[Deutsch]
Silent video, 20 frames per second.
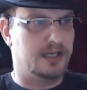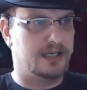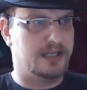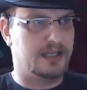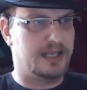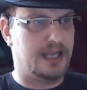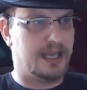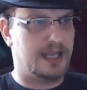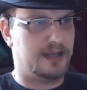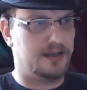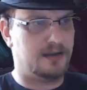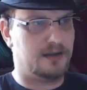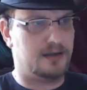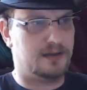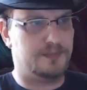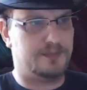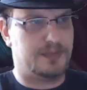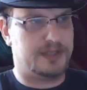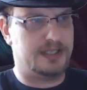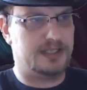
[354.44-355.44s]
Die Gang
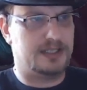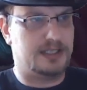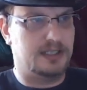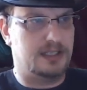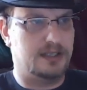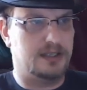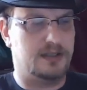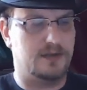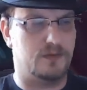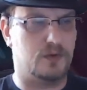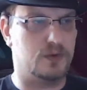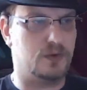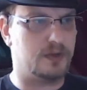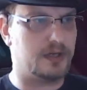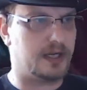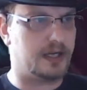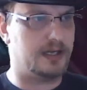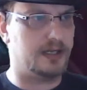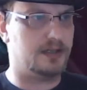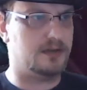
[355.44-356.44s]
äh, bricht in die Wohnung
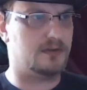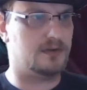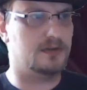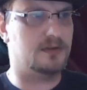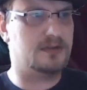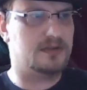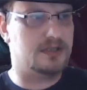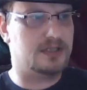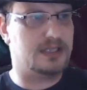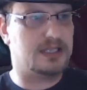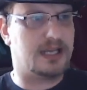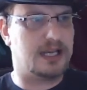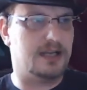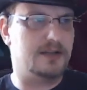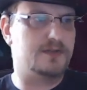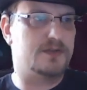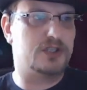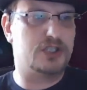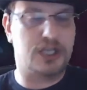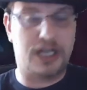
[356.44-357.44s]
ein und äh,
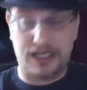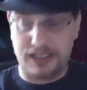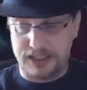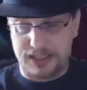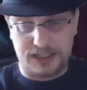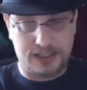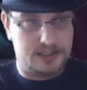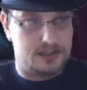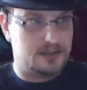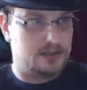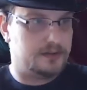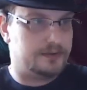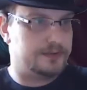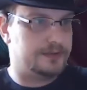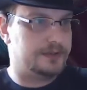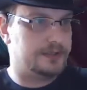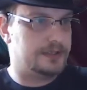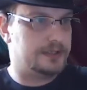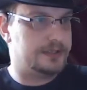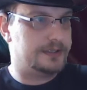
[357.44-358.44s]
greift Shelly an
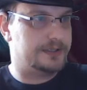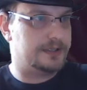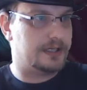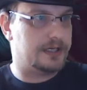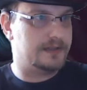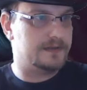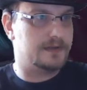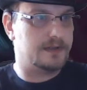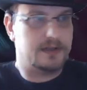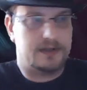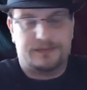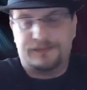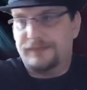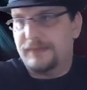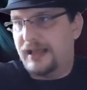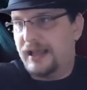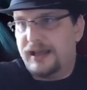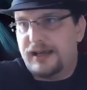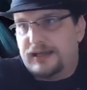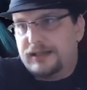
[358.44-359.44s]
und äh, als
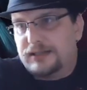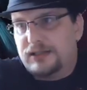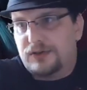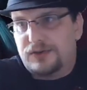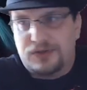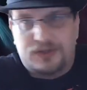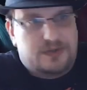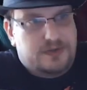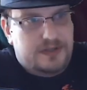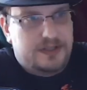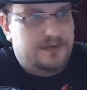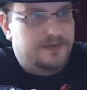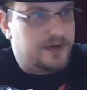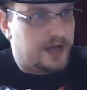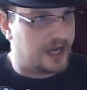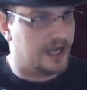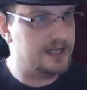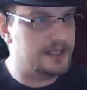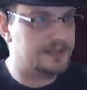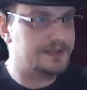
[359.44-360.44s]
Eric natürlich zur Hilfe
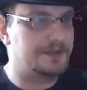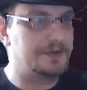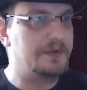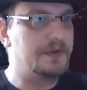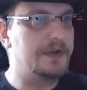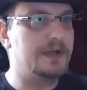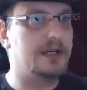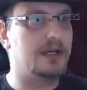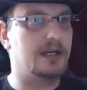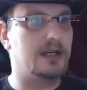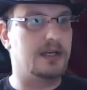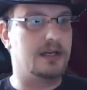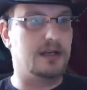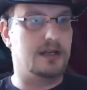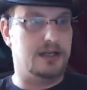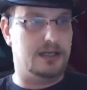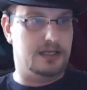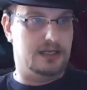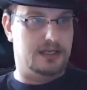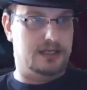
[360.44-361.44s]
eilt,
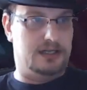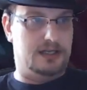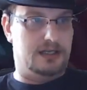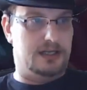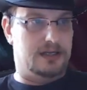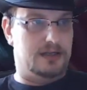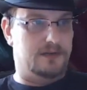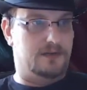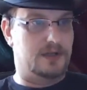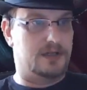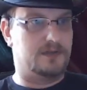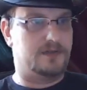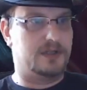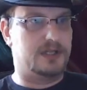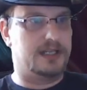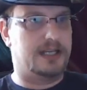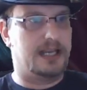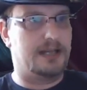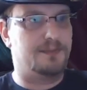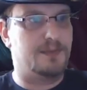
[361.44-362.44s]
wird er von
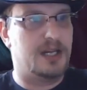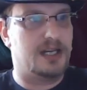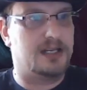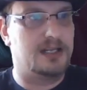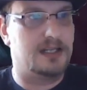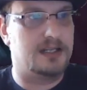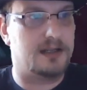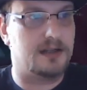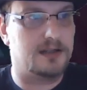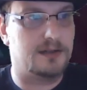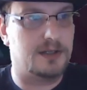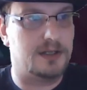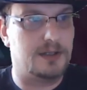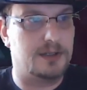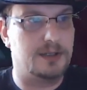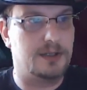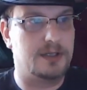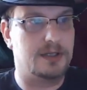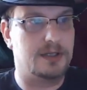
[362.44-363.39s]
den Gangmitgliedern